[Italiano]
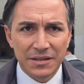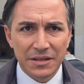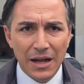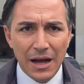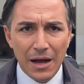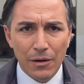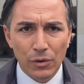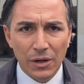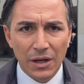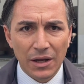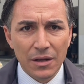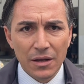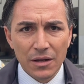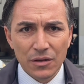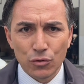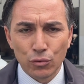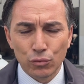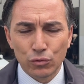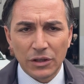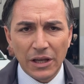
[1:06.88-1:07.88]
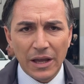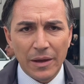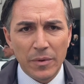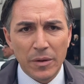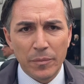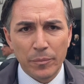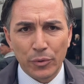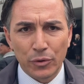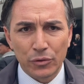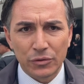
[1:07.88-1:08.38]
in aula su temi
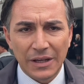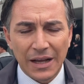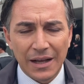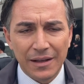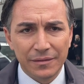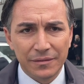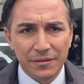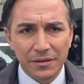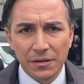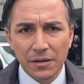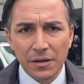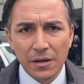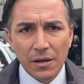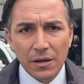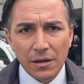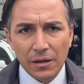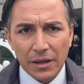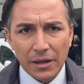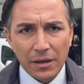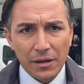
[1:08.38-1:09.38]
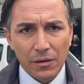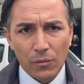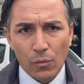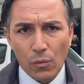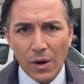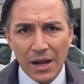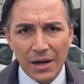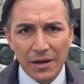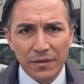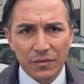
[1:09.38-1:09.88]
importanti che,
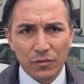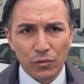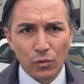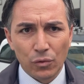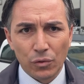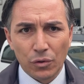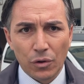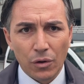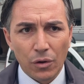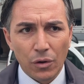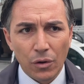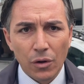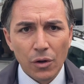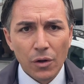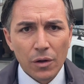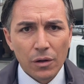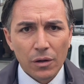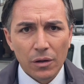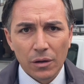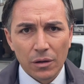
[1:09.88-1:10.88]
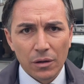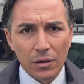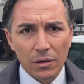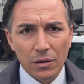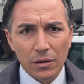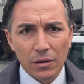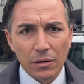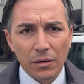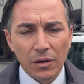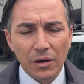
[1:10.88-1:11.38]
quali sono eh,
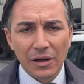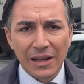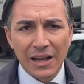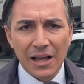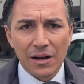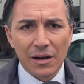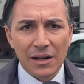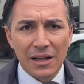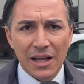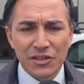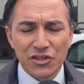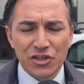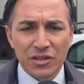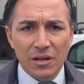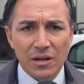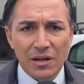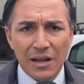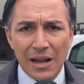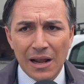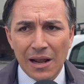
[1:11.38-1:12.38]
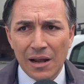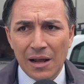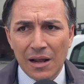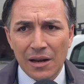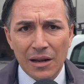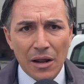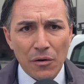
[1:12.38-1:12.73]
la, la, la, la,